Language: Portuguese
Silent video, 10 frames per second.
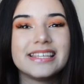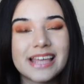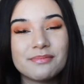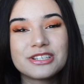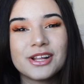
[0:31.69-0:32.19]
E
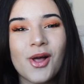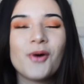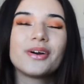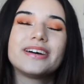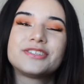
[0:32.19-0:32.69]
sem mais
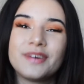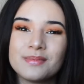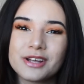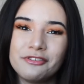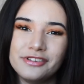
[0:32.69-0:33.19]
delongas,
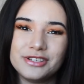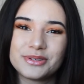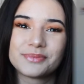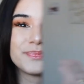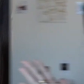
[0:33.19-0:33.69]
vamos ao vídeo.
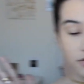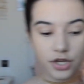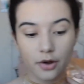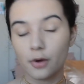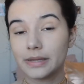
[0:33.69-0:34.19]
Eu
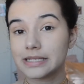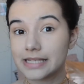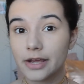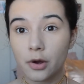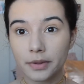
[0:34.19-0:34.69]
já
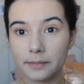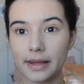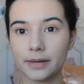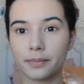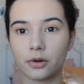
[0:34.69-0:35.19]
comecei com a minha
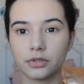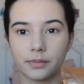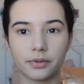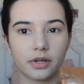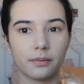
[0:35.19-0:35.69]
pele pronta,
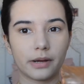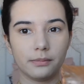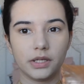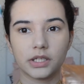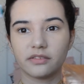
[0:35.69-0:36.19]
porque pra
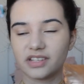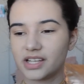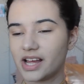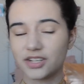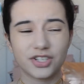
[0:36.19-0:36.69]
mim, na
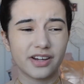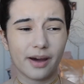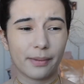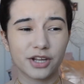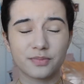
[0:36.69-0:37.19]
verdade, a
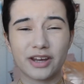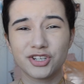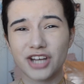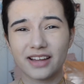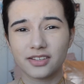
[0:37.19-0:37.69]
parte mais
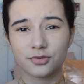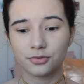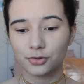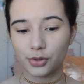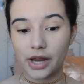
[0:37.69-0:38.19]
chata de um
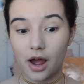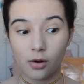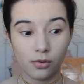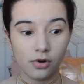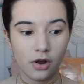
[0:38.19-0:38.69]

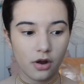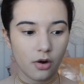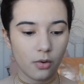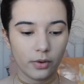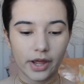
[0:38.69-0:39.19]
tutorial
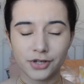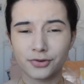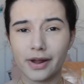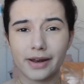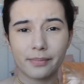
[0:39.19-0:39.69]
ou um get
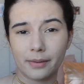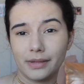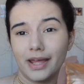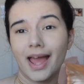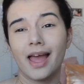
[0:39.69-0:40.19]
ready pra
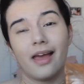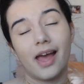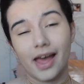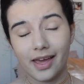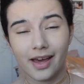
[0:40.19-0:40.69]
mim
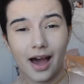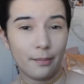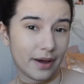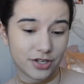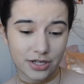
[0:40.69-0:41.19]
é a
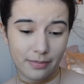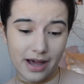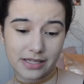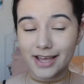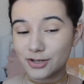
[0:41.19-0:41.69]
parte da
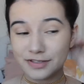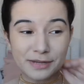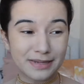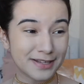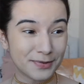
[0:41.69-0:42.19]
base. É só você
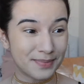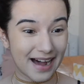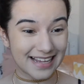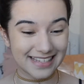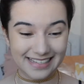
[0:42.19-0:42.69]
passando
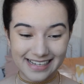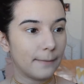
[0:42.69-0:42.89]
base.